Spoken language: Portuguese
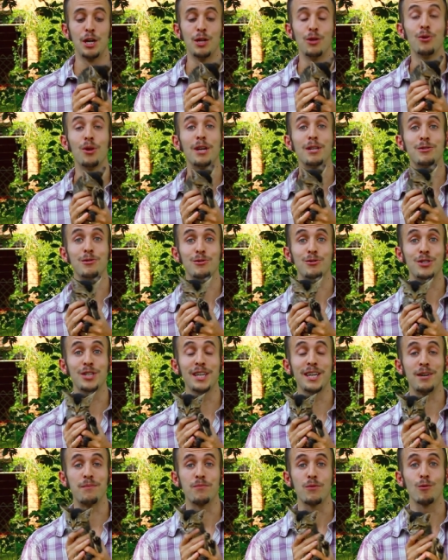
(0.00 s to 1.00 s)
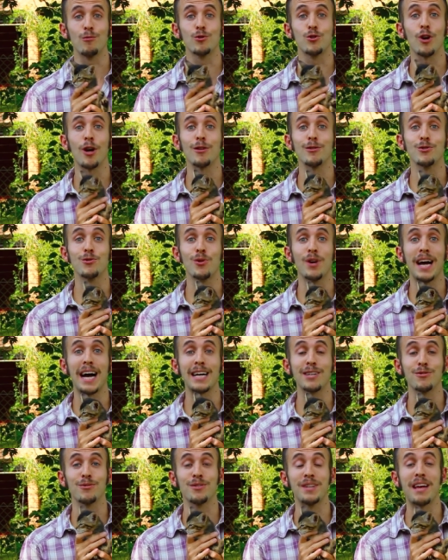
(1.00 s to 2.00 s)
Durante o dia, os olhos do
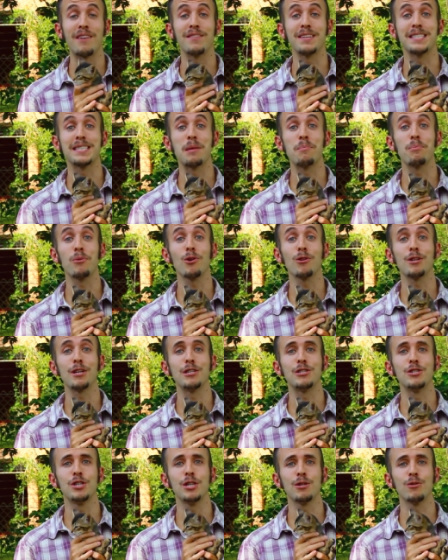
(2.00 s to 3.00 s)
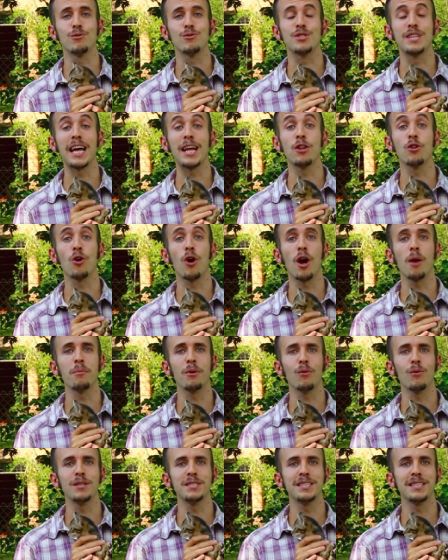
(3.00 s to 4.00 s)
gato devem ser protegidos da enorme
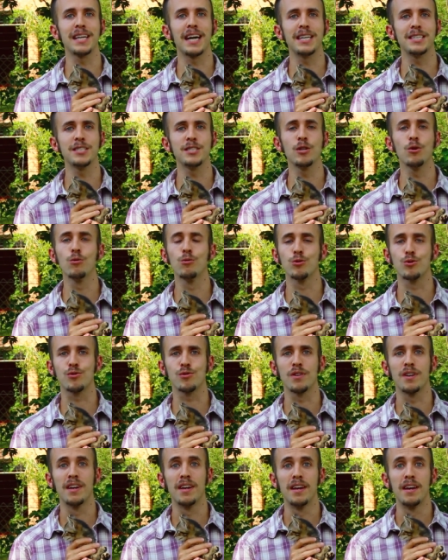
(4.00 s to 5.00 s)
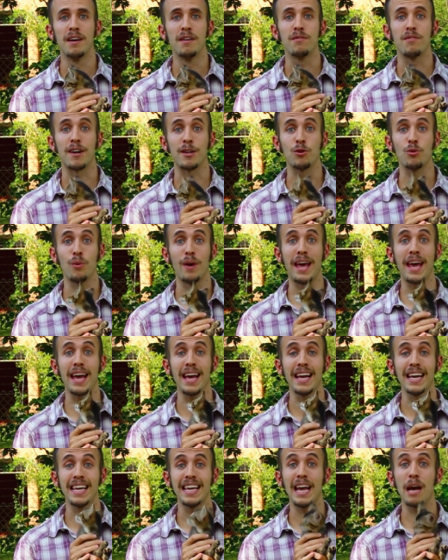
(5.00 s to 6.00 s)
quantidade de luz. Fato é
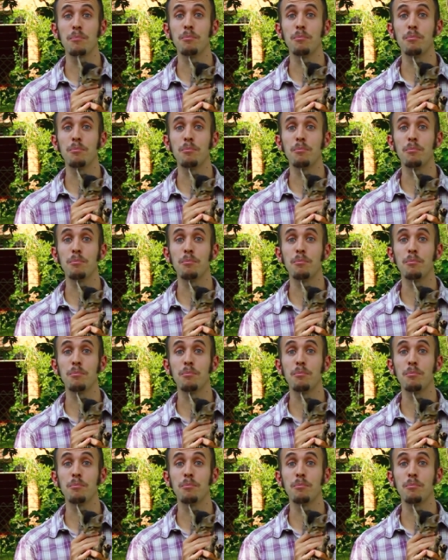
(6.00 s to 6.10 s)
que